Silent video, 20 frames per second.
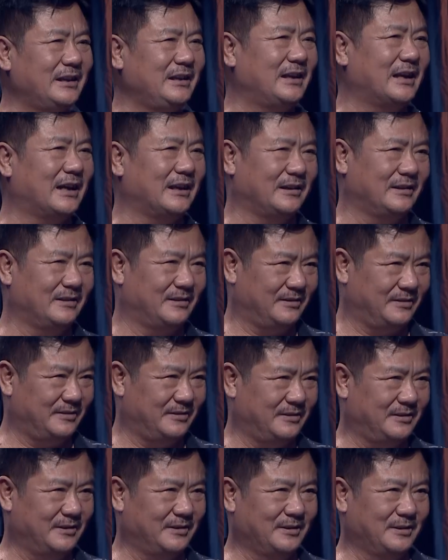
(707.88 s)
tinh thần
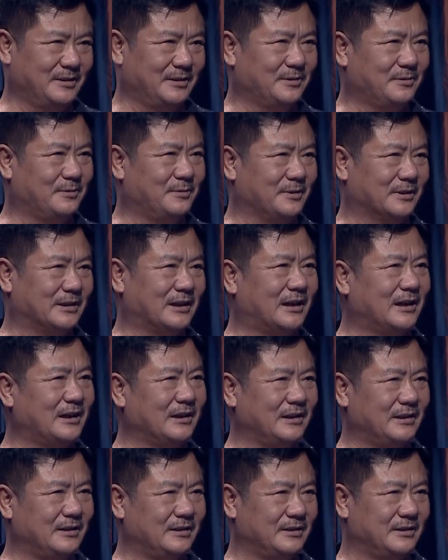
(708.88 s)
của
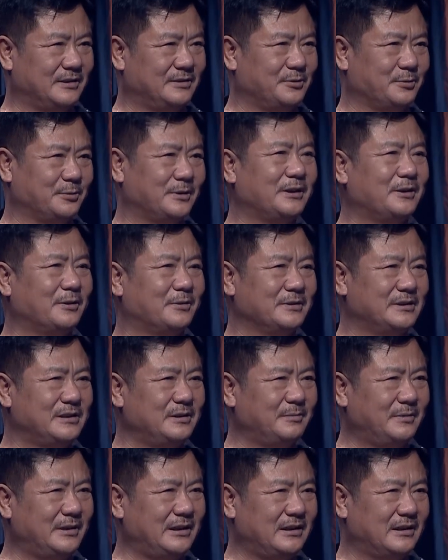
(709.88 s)
thời Chủ tịch Hồ
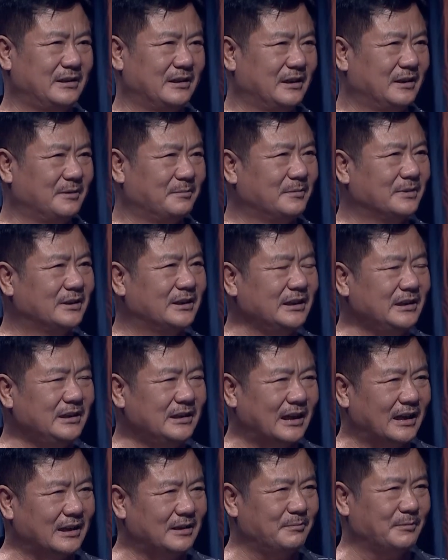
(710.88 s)
Chí Minh, một ừ. tinh
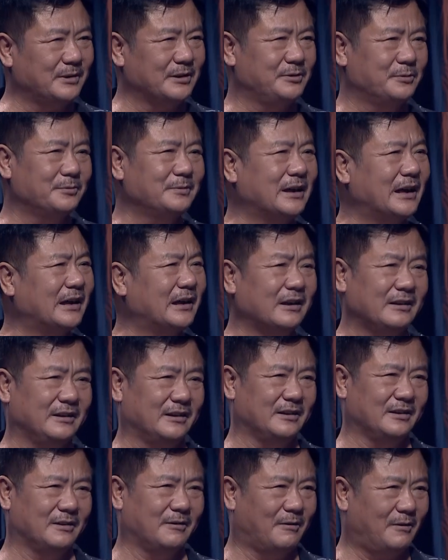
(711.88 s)
thần mà chúng ta đã
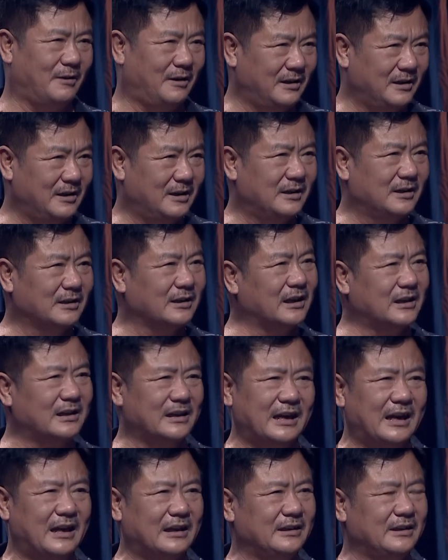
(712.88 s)
từng có. Thật
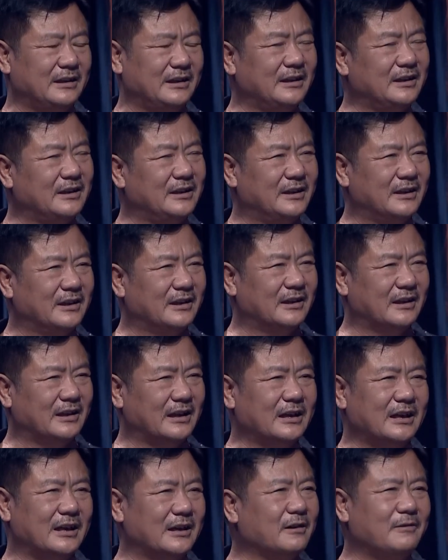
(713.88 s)
ra thì
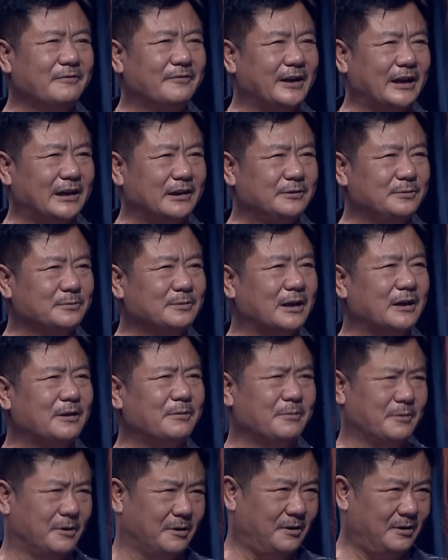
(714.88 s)
cái này không phải là chúng ta
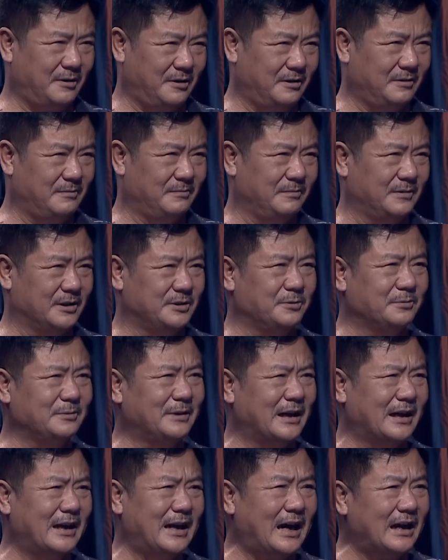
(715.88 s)
không có, mà chúng
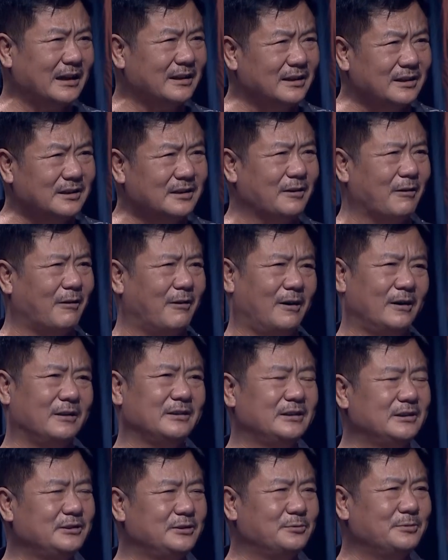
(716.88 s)
ta đã từng có
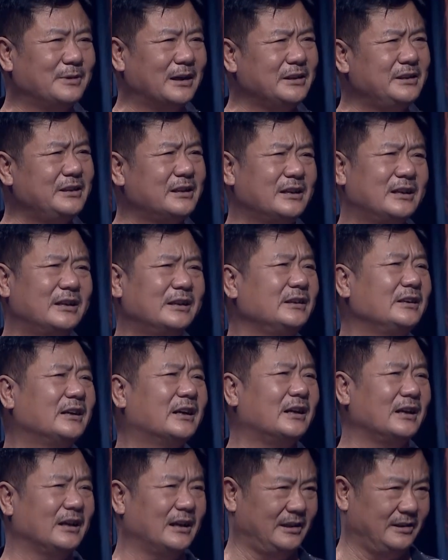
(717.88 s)
nhưng chúng ta chưa khơi
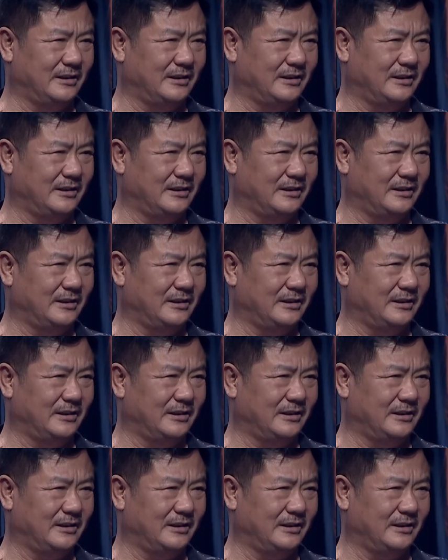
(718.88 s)
gợi lại